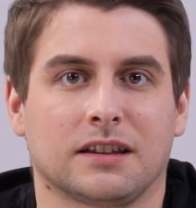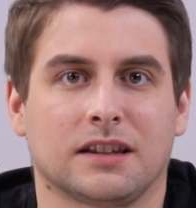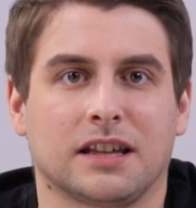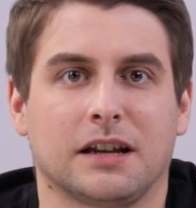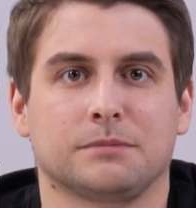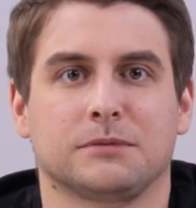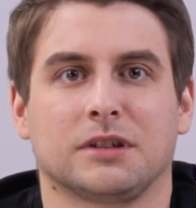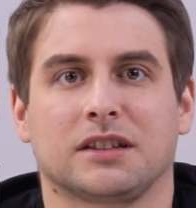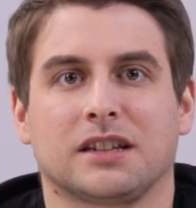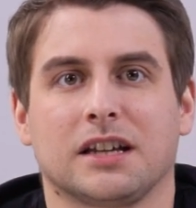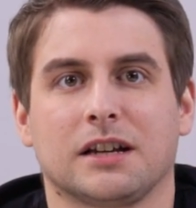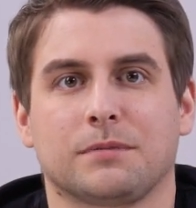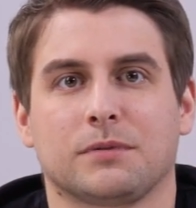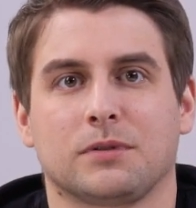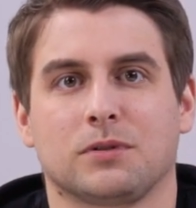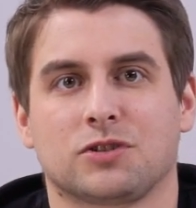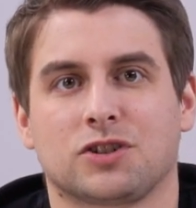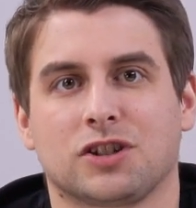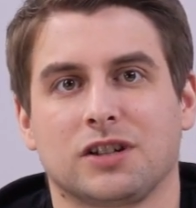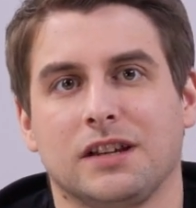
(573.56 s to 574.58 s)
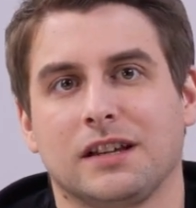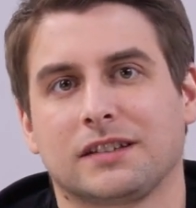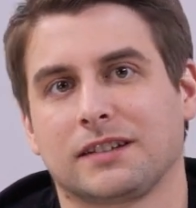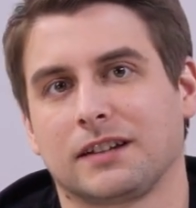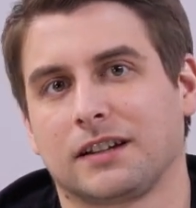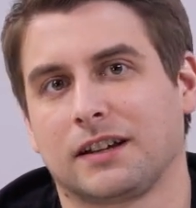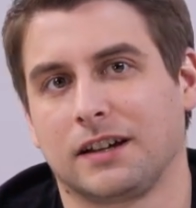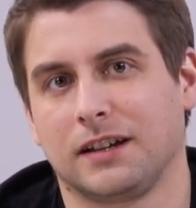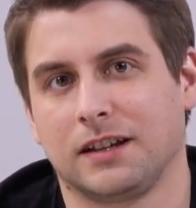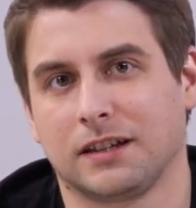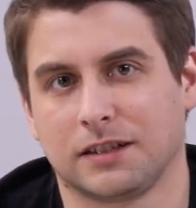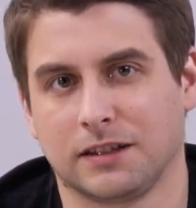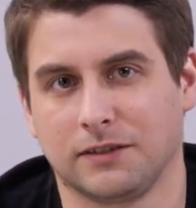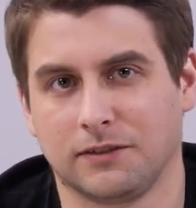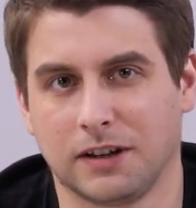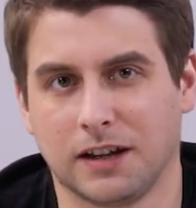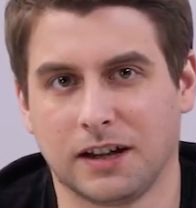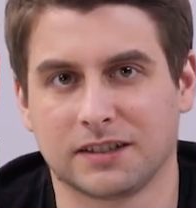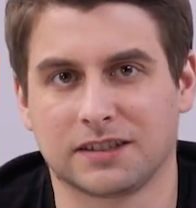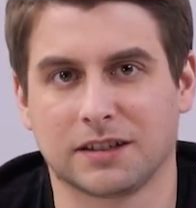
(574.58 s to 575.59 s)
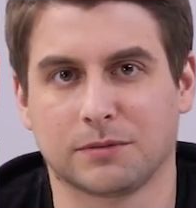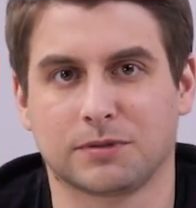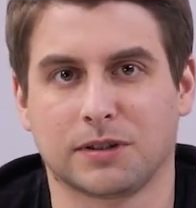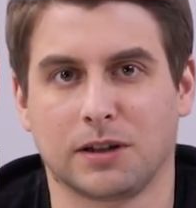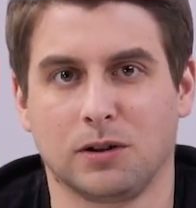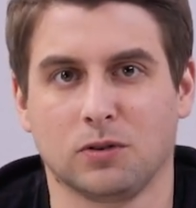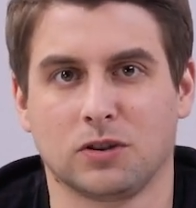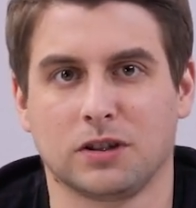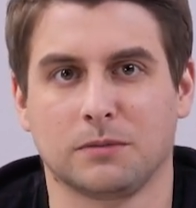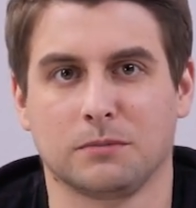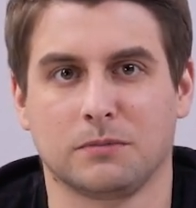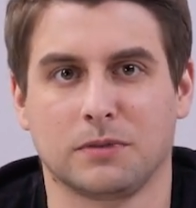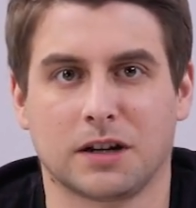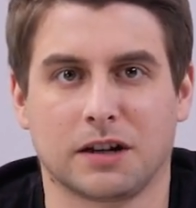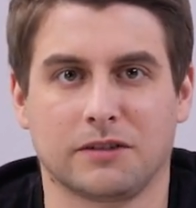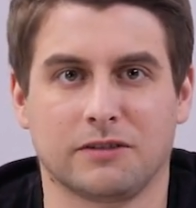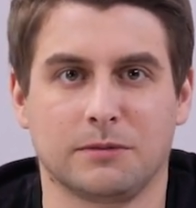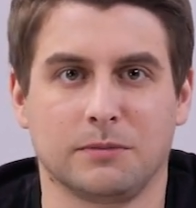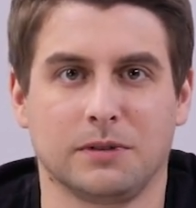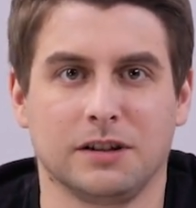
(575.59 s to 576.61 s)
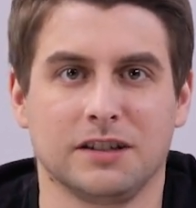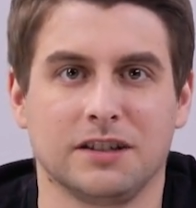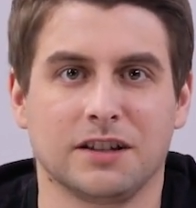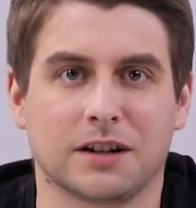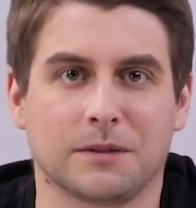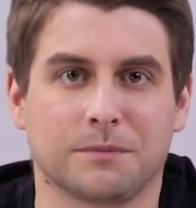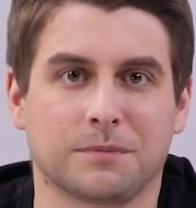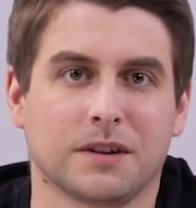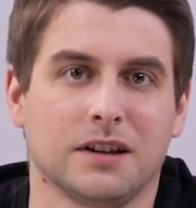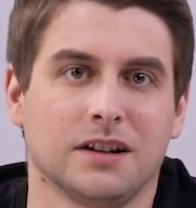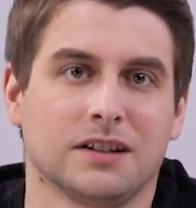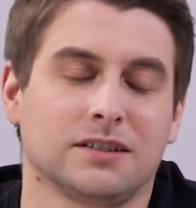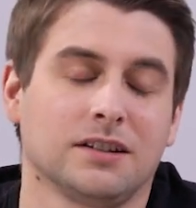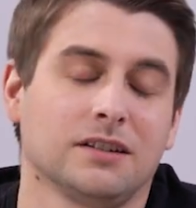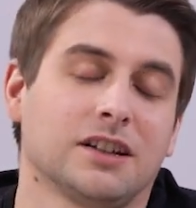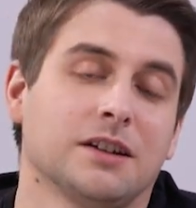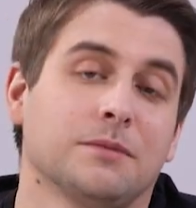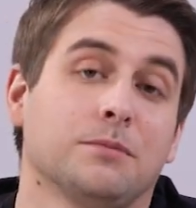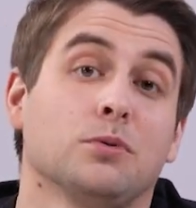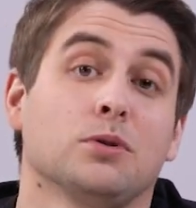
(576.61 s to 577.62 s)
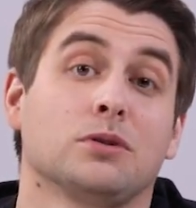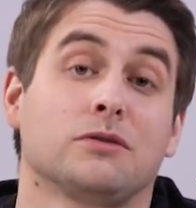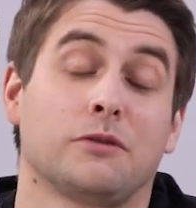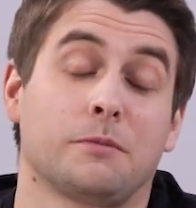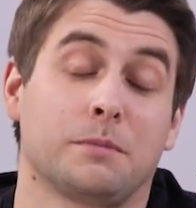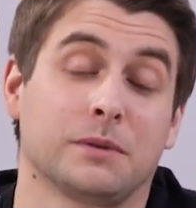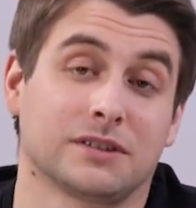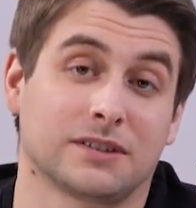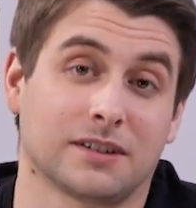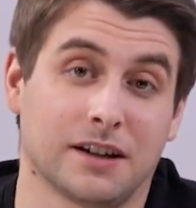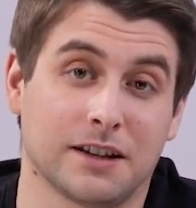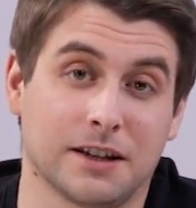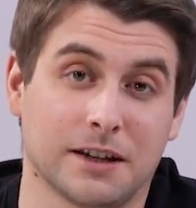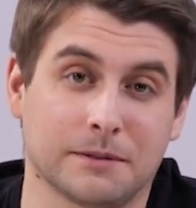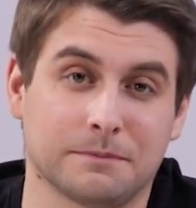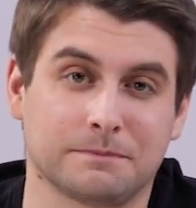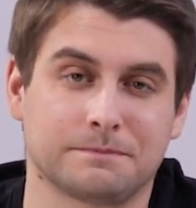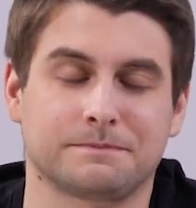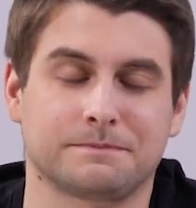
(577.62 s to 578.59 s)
Там NetApp уже несколько лет является абсолютным мировым лидером. Ссылки будут в описании.